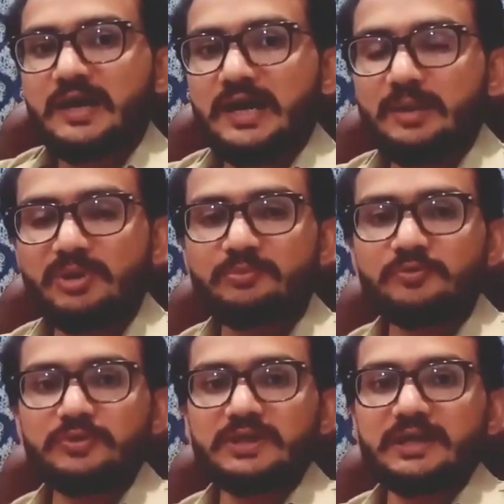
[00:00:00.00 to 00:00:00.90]
अब हम
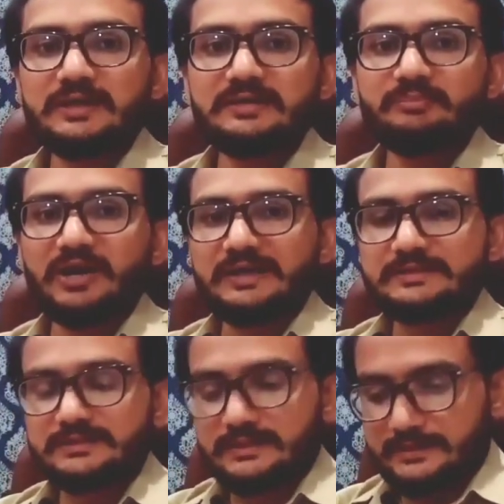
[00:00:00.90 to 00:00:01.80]
लोग अगर बात
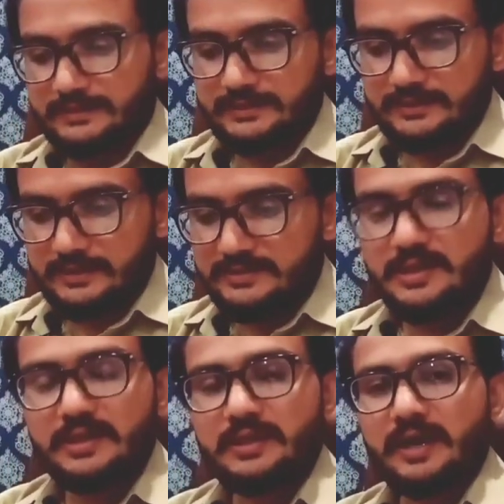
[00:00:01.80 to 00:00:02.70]
करें कि
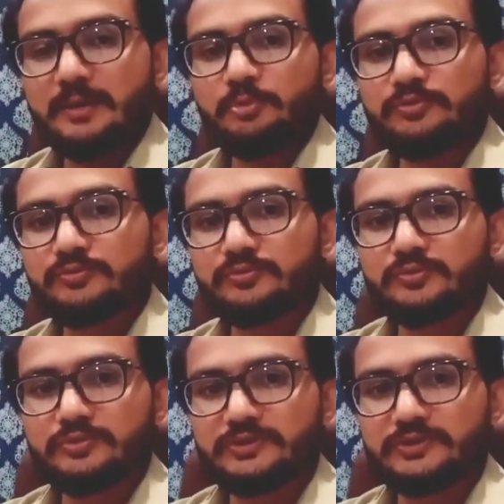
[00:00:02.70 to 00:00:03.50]
ये आप लोगों को